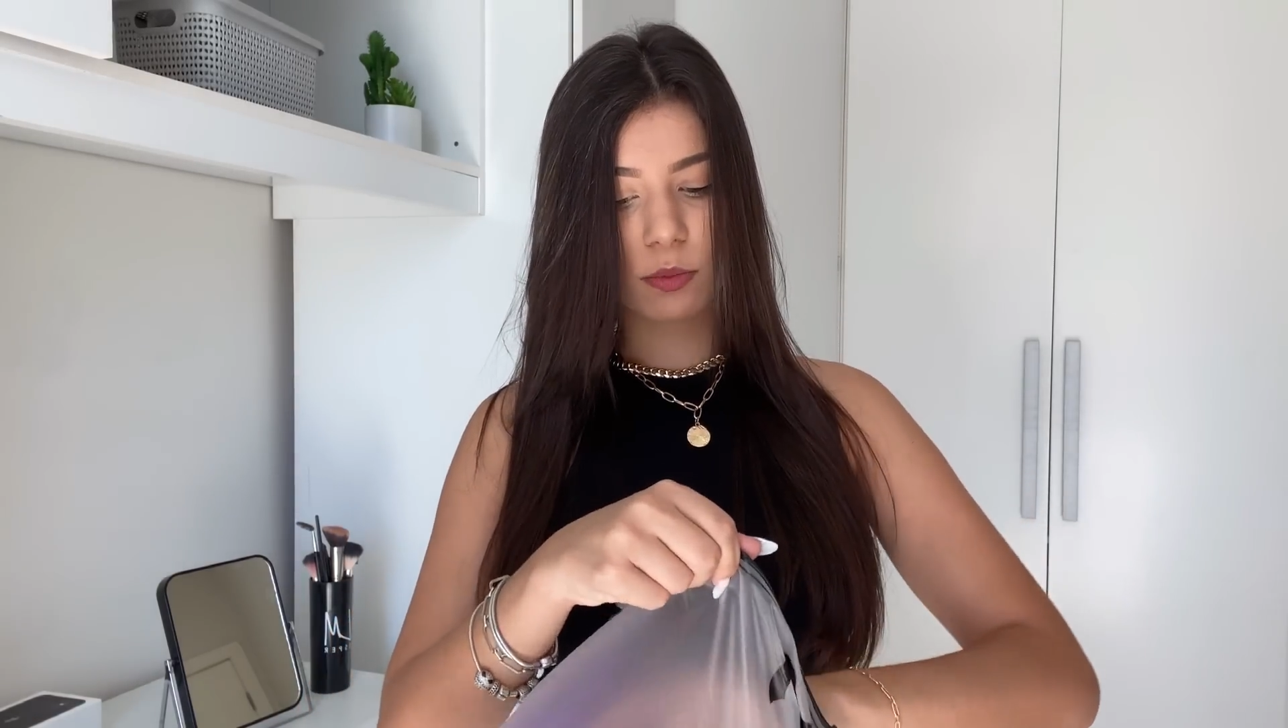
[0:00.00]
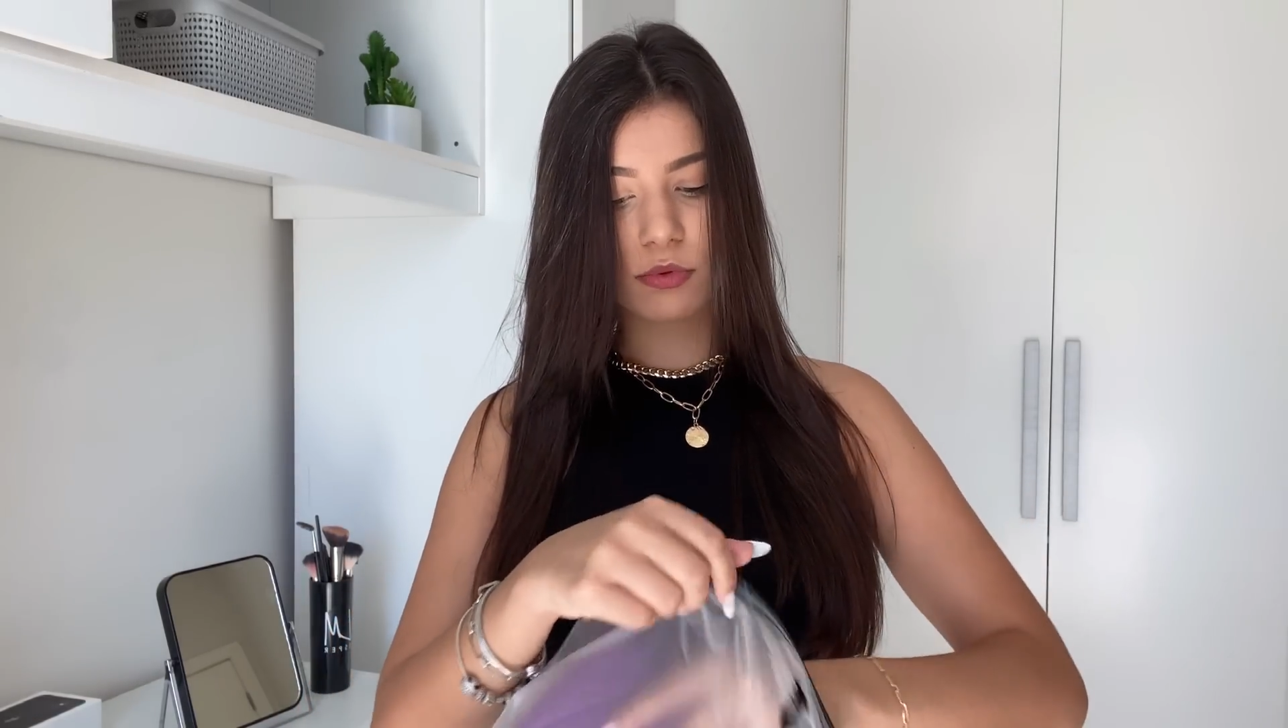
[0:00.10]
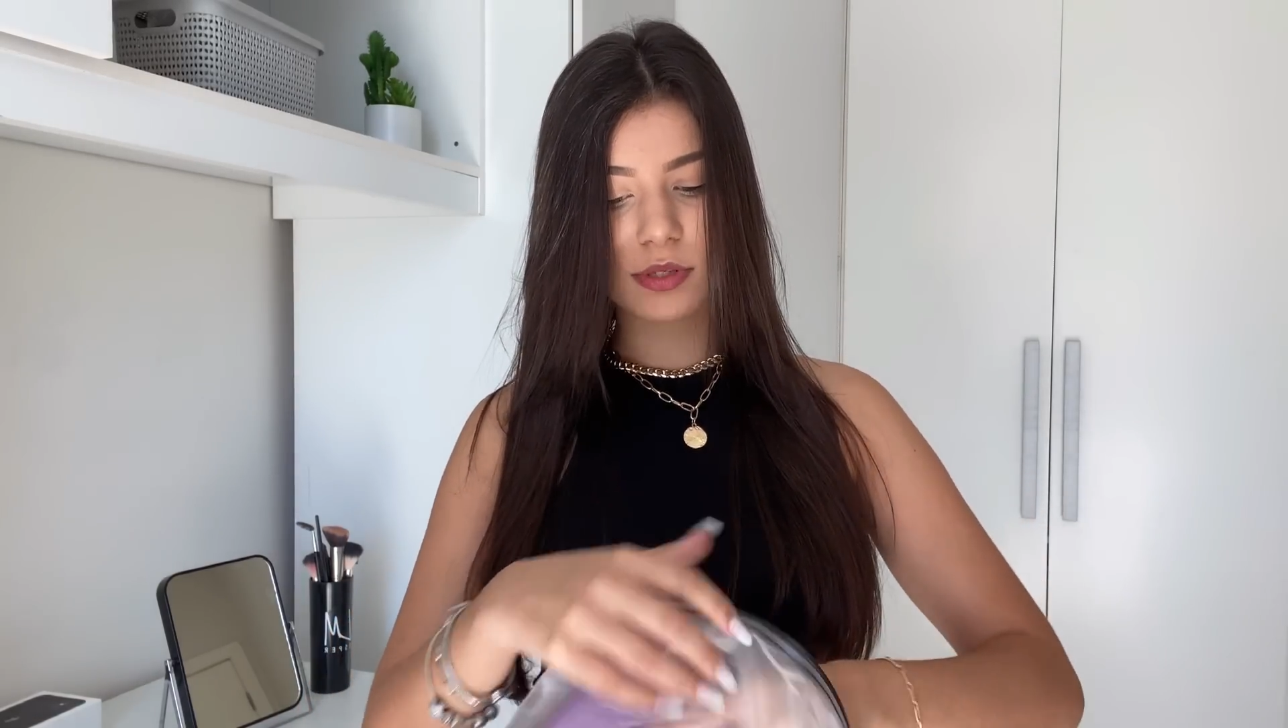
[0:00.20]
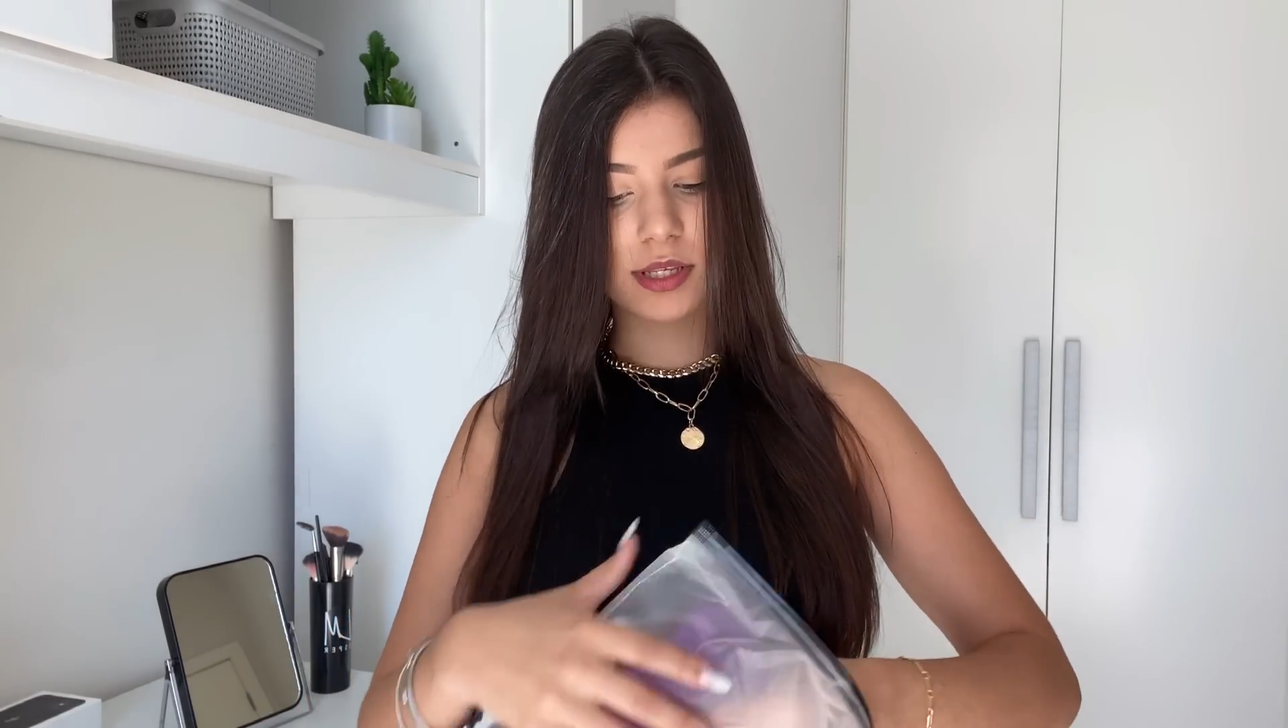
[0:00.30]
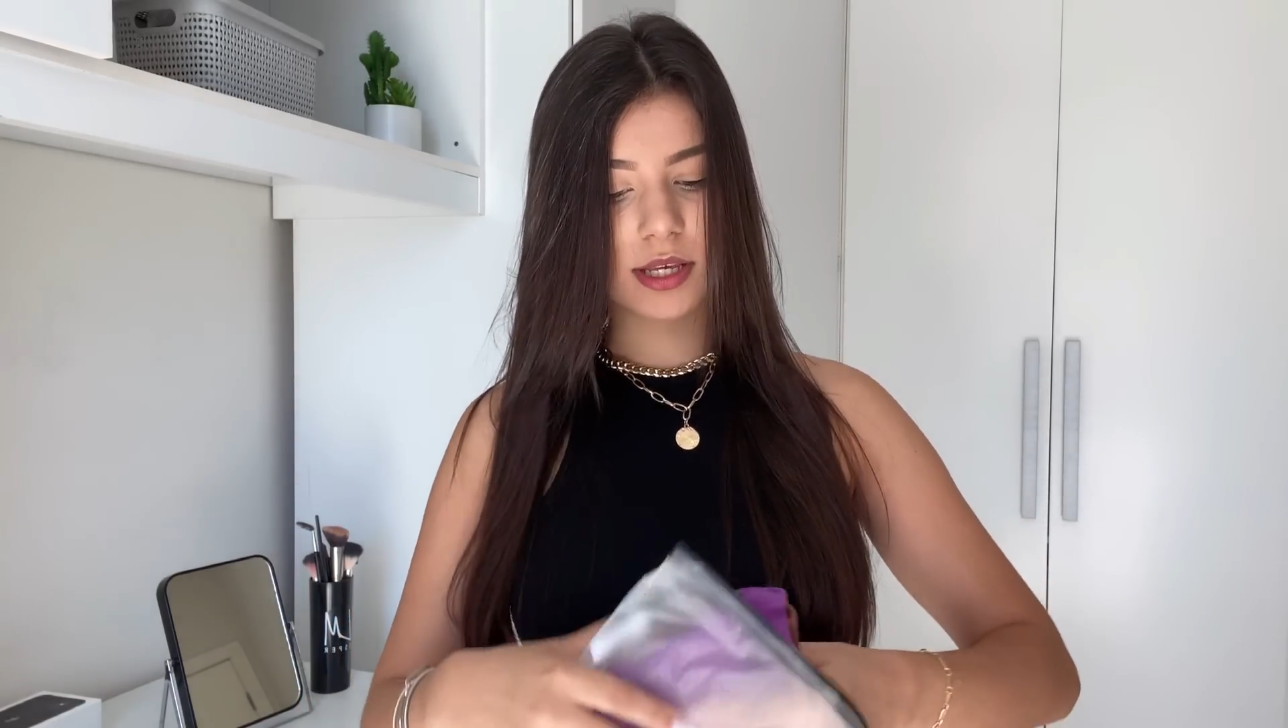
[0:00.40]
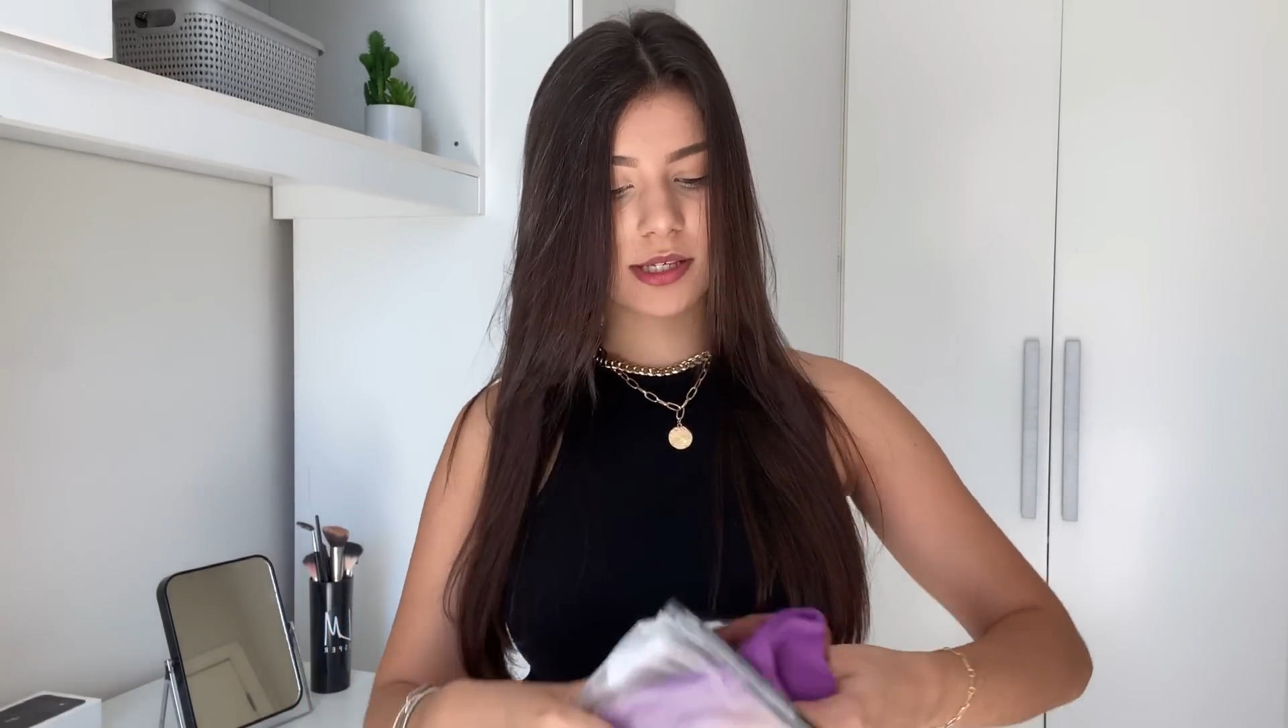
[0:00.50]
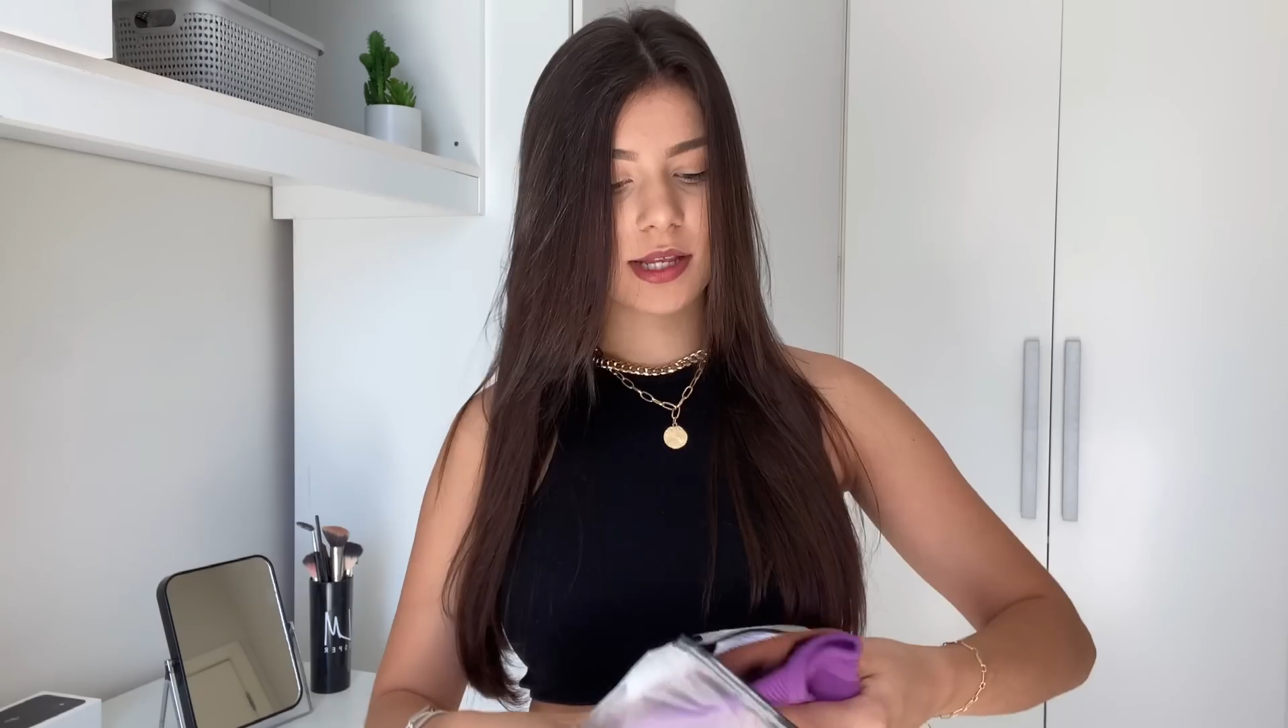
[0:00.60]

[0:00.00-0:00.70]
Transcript: blusinhas